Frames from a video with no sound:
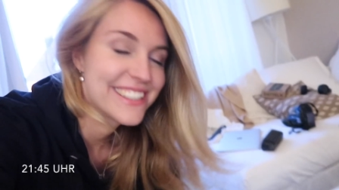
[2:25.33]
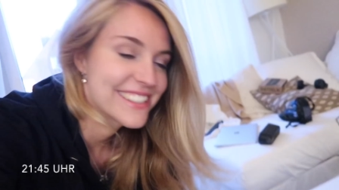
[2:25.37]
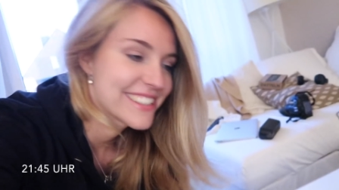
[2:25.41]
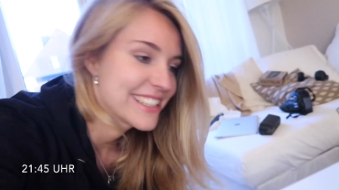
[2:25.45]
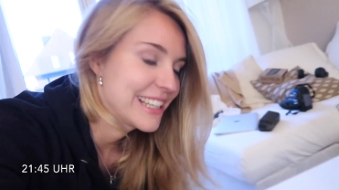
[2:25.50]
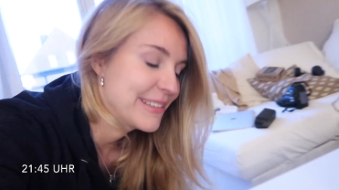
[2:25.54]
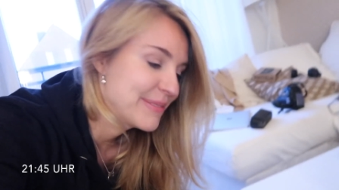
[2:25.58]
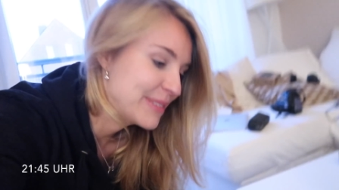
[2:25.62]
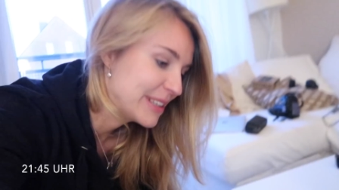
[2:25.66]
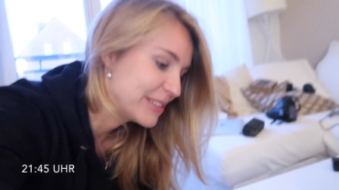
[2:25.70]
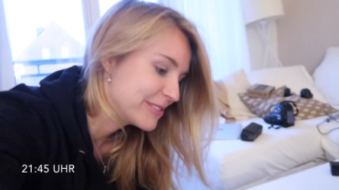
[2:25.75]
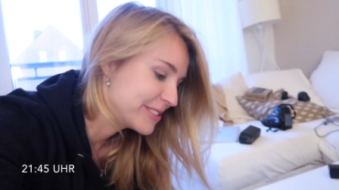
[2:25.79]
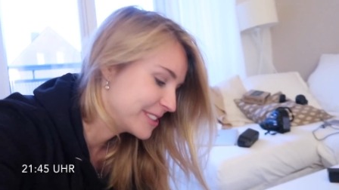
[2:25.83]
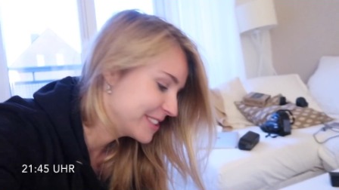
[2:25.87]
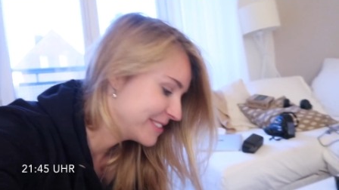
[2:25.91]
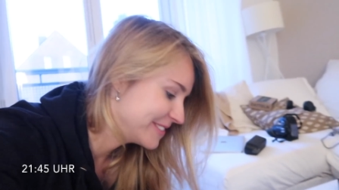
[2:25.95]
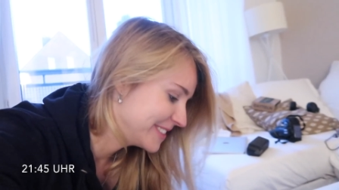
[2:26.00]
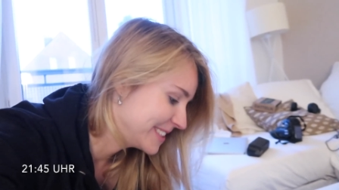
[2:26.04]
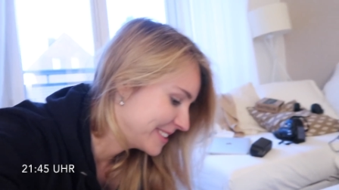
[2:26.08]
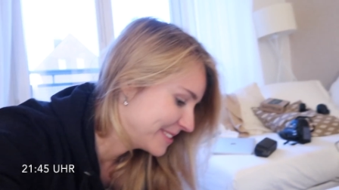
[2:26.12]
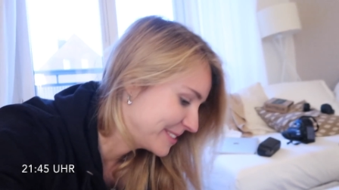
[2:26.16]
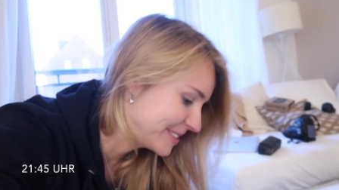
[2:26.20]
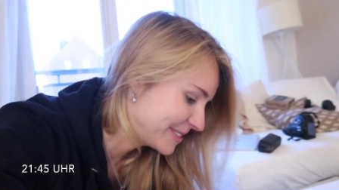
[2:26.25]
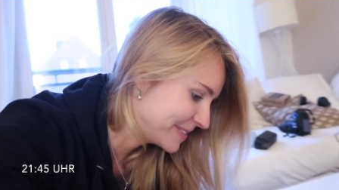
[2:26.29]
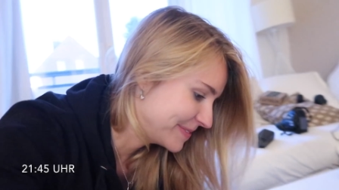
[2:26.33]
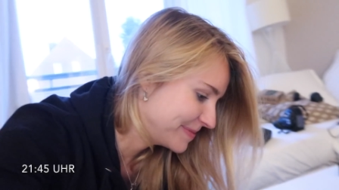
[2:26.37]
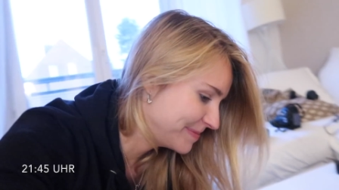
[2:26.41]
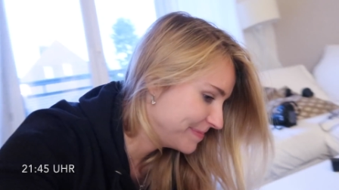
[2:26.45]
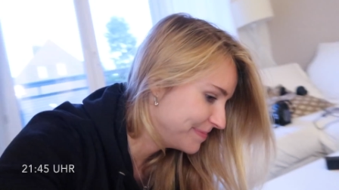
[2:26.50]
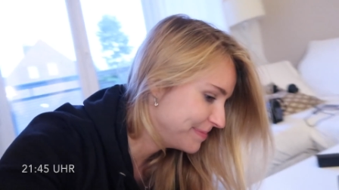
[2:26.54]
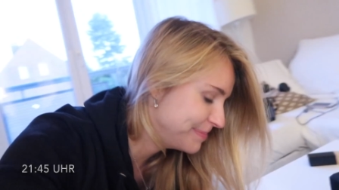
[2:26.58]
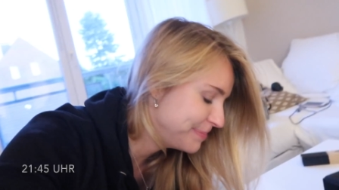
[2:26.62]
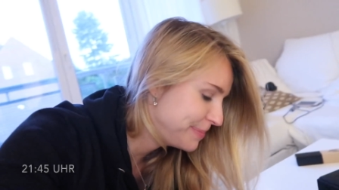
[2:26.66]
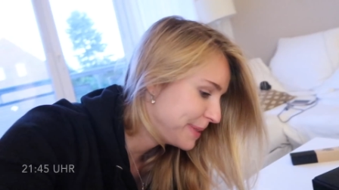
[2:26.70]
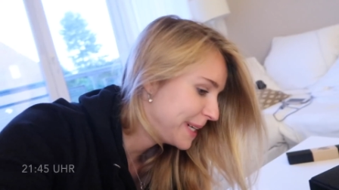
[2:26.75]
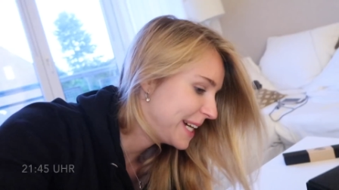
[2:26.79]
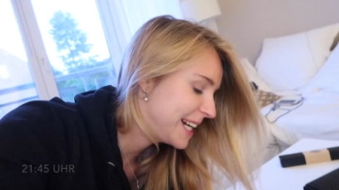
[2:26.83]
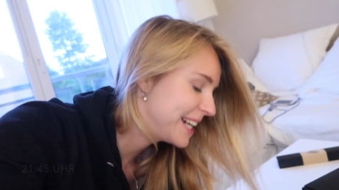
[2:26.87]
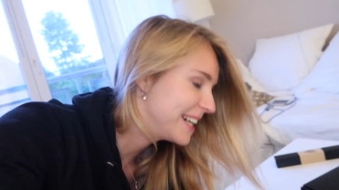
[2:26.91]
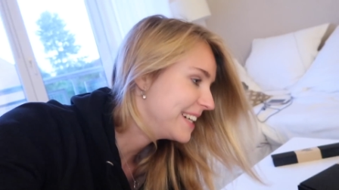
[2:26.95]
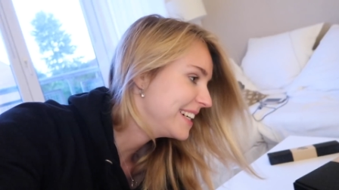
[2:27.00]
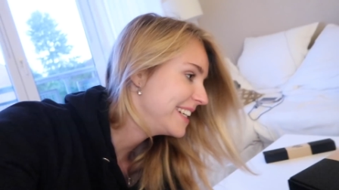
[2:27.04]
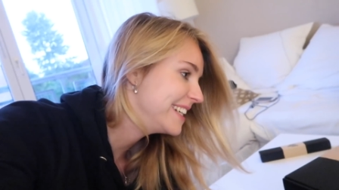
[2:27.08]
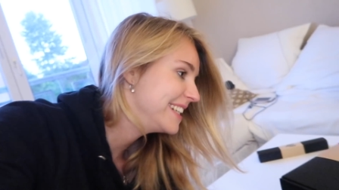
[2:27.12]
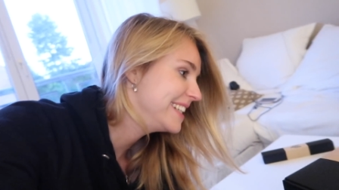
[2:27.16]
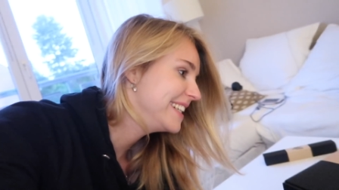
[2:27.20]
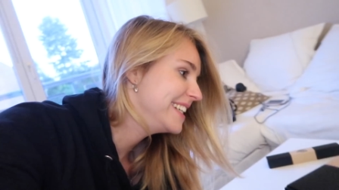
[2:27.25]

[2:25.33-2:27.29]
Es gab da wohl irgendwie so ein paar